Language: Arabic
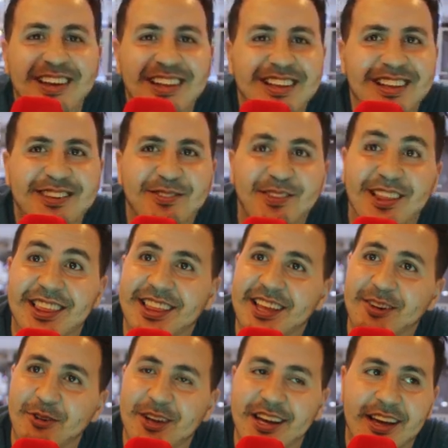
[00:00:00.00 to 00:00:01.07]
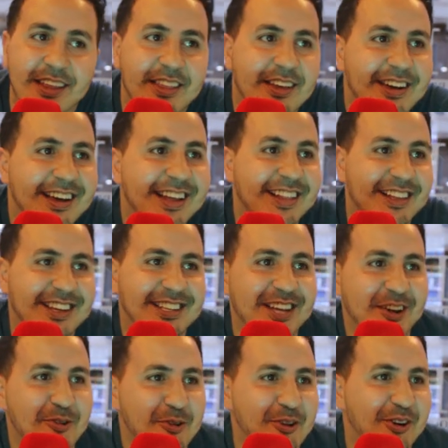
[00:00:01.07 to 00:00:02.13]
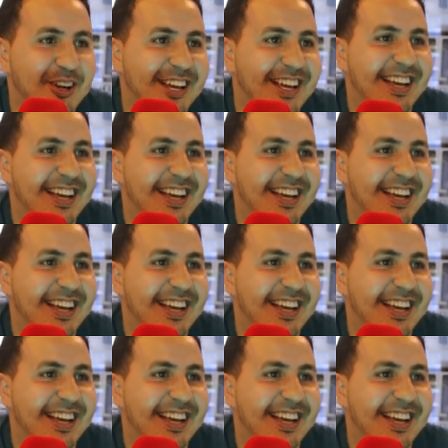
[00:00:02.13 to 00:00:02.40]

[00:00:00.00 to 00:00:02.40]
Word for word: بقيت تجبد الزاوينات تقسيوه